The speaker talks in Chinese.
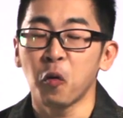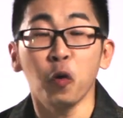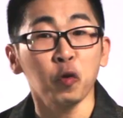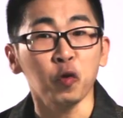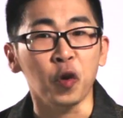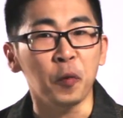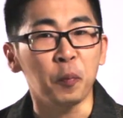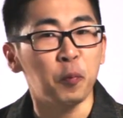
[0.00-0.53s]
或
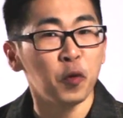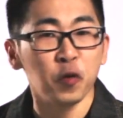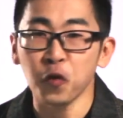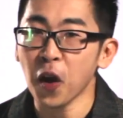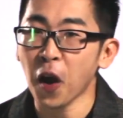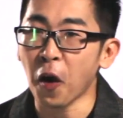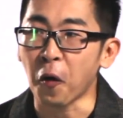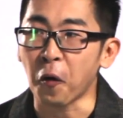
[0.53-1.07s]
许不需
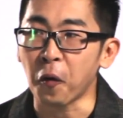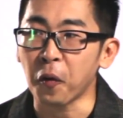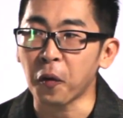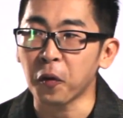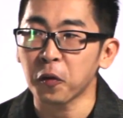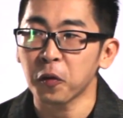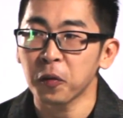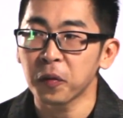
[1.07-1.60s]
要。
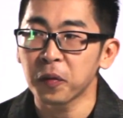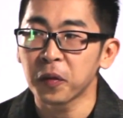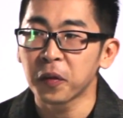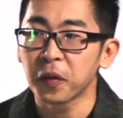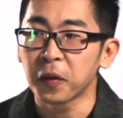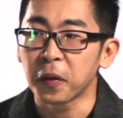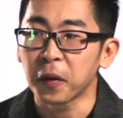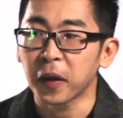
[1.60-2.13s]

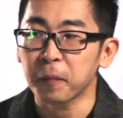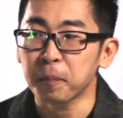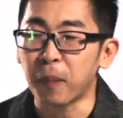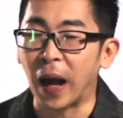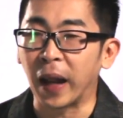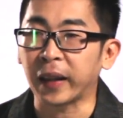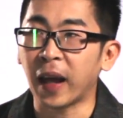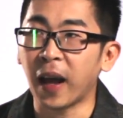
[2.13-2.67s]

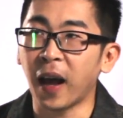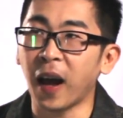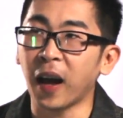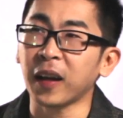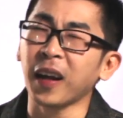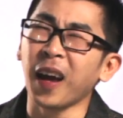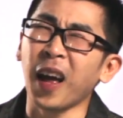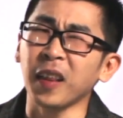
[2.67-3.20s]
把它
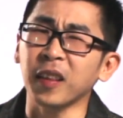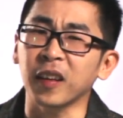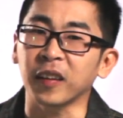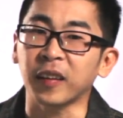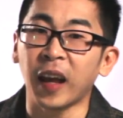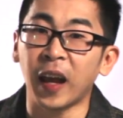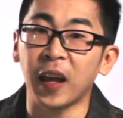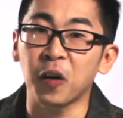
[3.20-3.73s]
看得
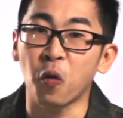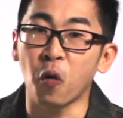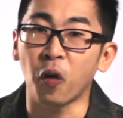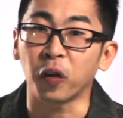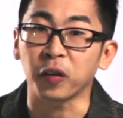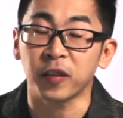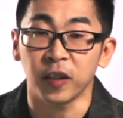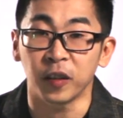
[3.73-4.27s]
太
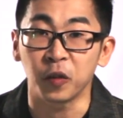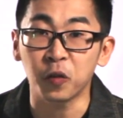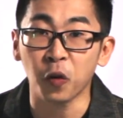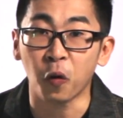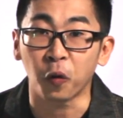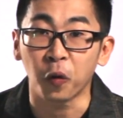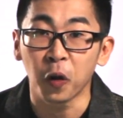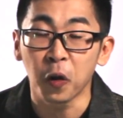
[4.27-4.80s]
过沉
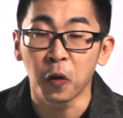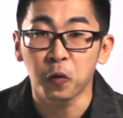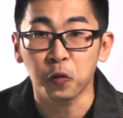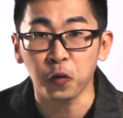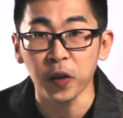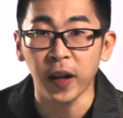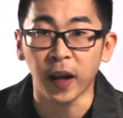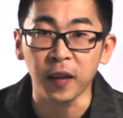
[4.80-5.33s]
重。
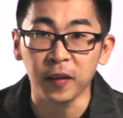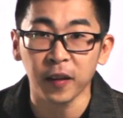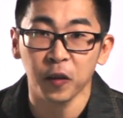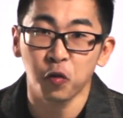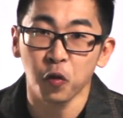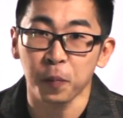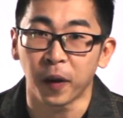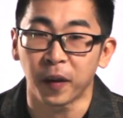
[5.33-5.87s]
虽然这个
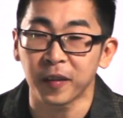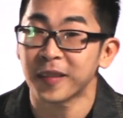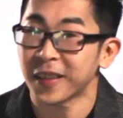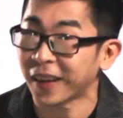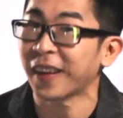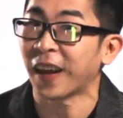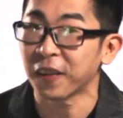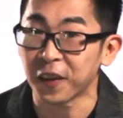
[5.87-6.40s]
剧本是
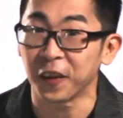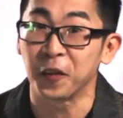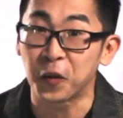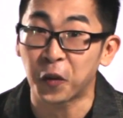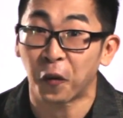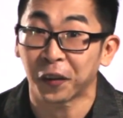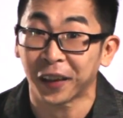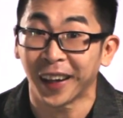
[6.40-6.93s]
相当沉
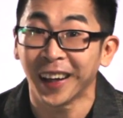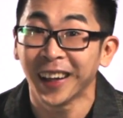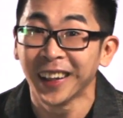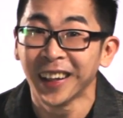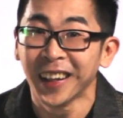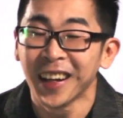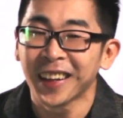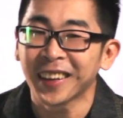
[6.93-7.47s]
重的，
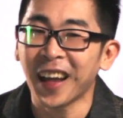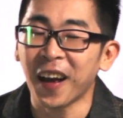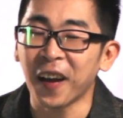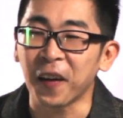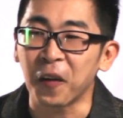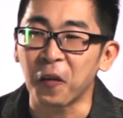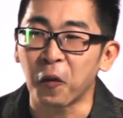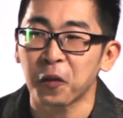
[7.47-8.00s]

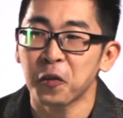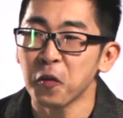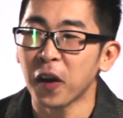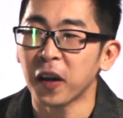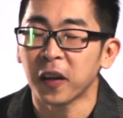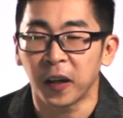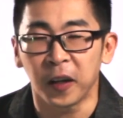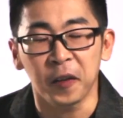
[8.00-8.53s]
但我希
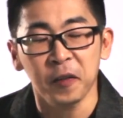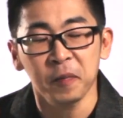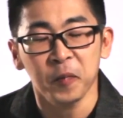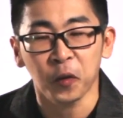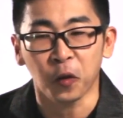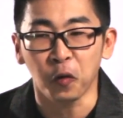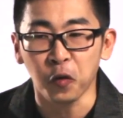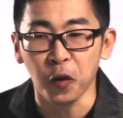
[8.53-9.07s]
望可能
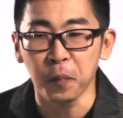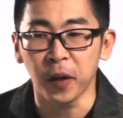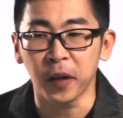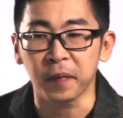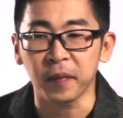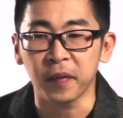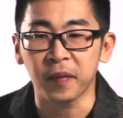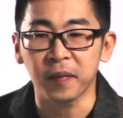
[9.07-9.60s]
同学
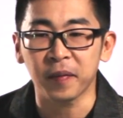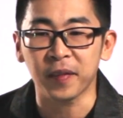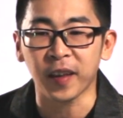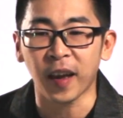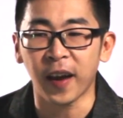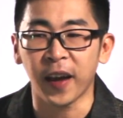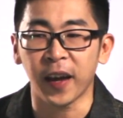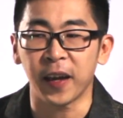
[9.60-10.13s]
们
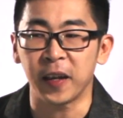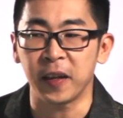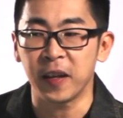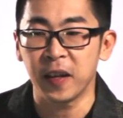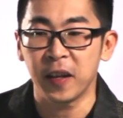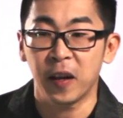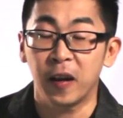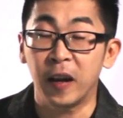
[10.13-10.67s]
在
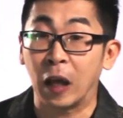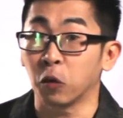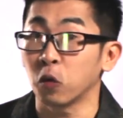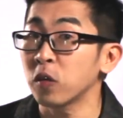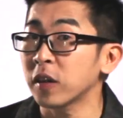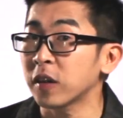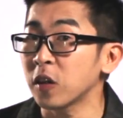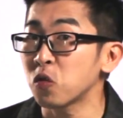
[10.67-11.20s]
朗
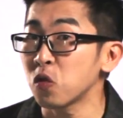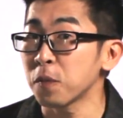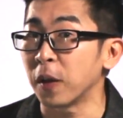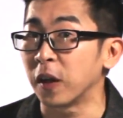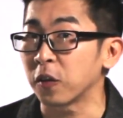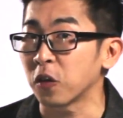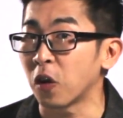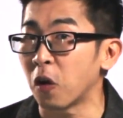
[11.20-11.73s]
读这个剧
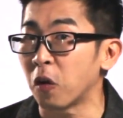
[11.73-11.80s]
本的时